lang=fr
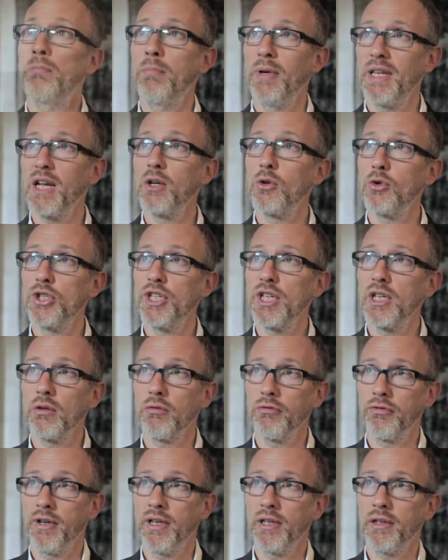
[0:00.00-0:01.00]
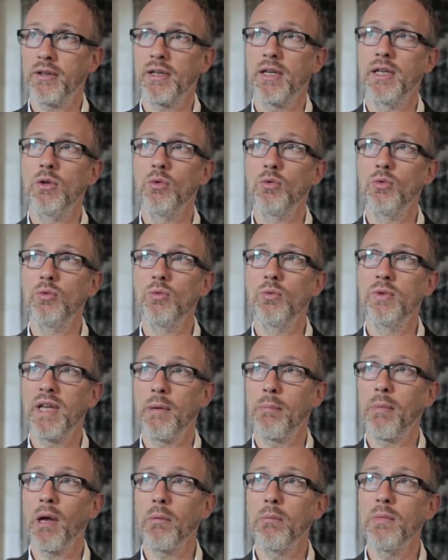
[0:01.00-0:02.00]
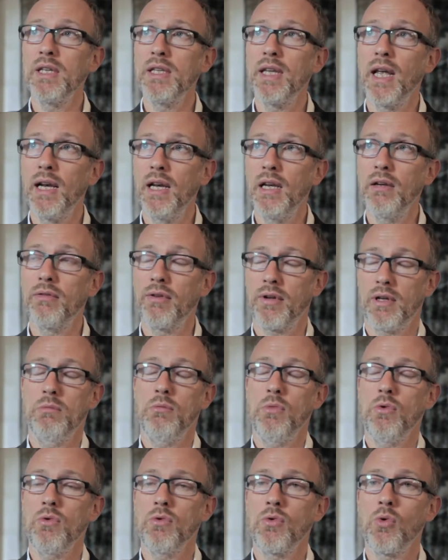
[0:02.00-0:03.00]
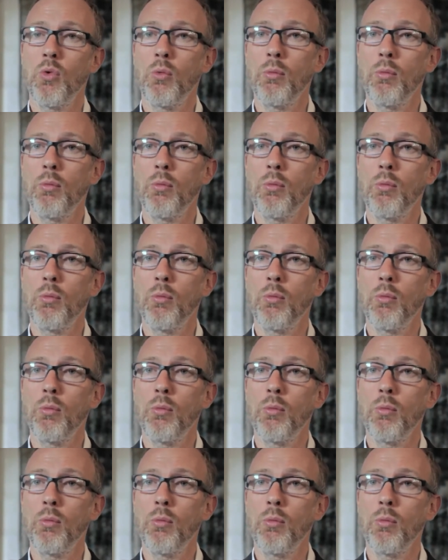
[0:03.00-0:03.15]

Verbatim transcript: pédagogique en fait qui nous a permis d'aller vraiment